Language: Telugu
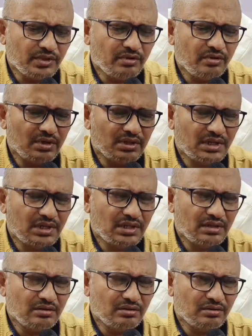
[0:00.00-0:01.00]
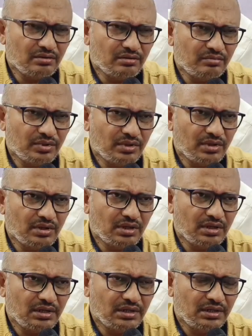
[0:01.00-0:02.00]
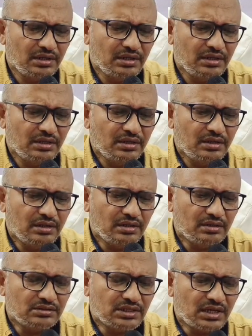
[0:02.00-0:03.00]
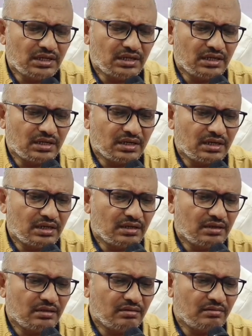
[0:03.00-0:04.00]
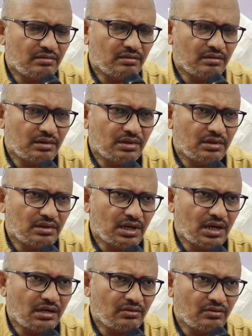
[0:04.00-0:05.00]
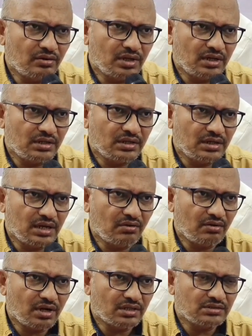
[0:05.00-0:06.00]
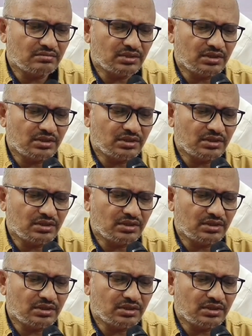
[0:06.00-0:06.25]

ఇంకోటి తల్లిదండ్రులు పిల్లల్ని శారీరకంగా అంటే ఆడుకోవడానికి ఇట్లా అవకాశం